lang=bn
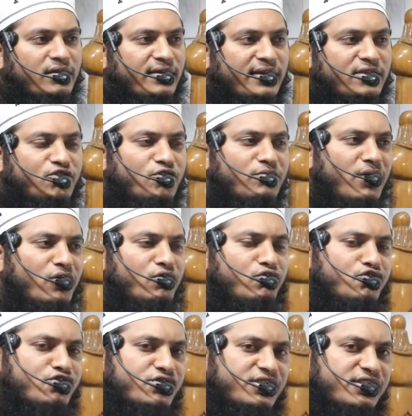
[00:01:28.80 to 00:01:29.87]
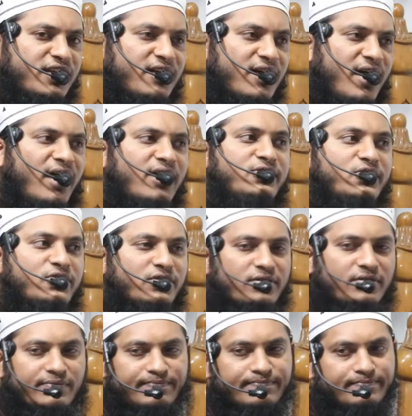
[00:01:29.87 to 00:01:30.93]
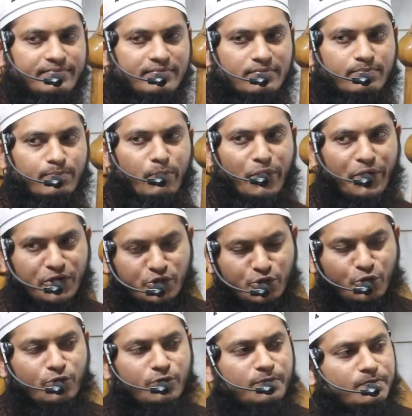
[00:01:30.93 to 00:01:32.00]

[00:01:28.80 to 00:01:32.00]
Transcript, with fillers: একজন মানুষ যার হাজত প্রয়োজন